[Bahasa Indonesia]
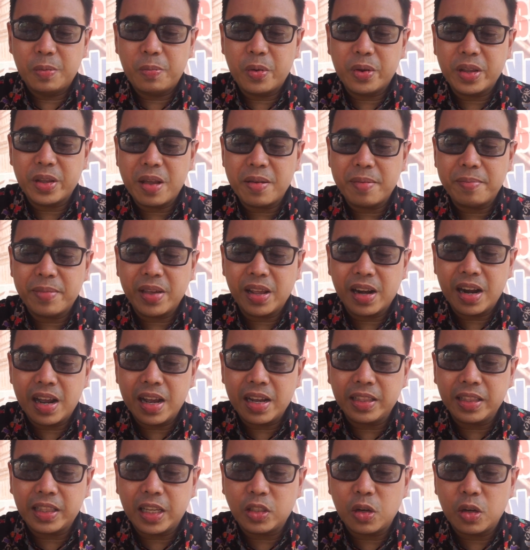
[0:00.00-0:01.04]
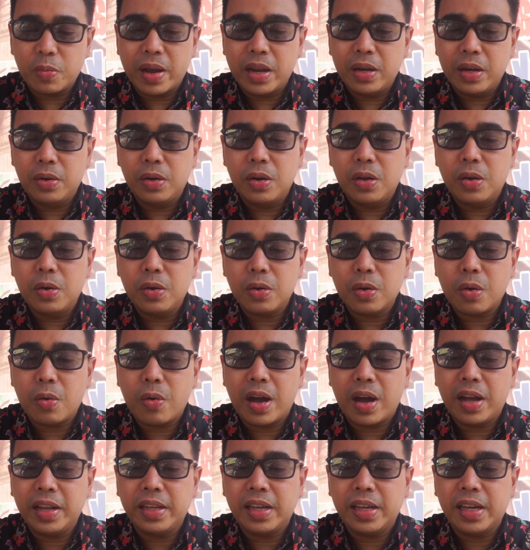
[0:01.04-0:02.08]
yang merah kita cobain dulu
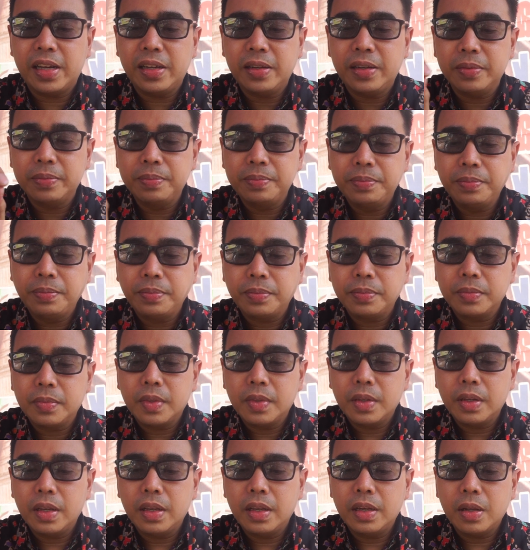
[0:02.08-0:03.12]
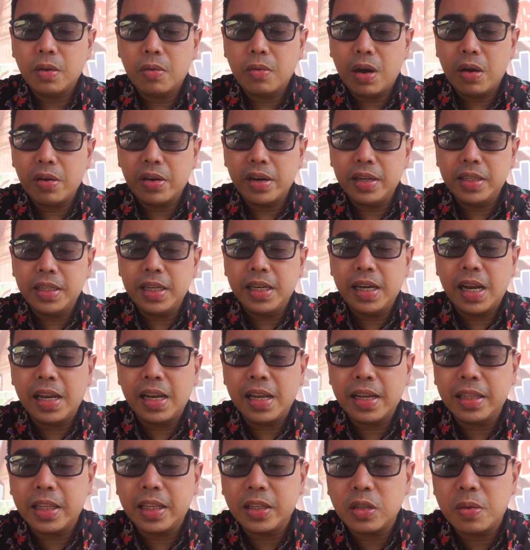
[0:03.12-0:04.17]
kuahnya. Kuah
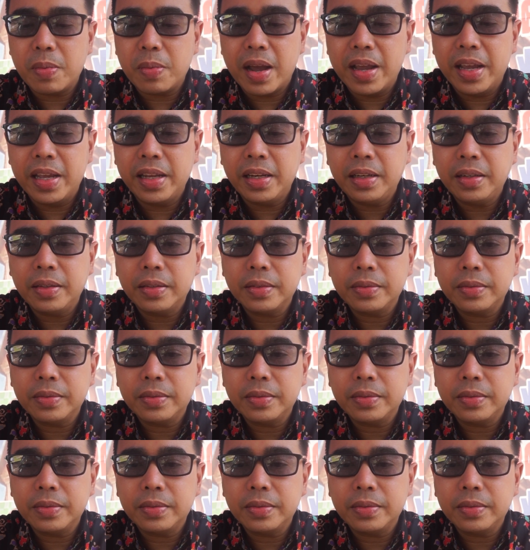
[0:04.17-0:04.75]
originalnya kita cobain.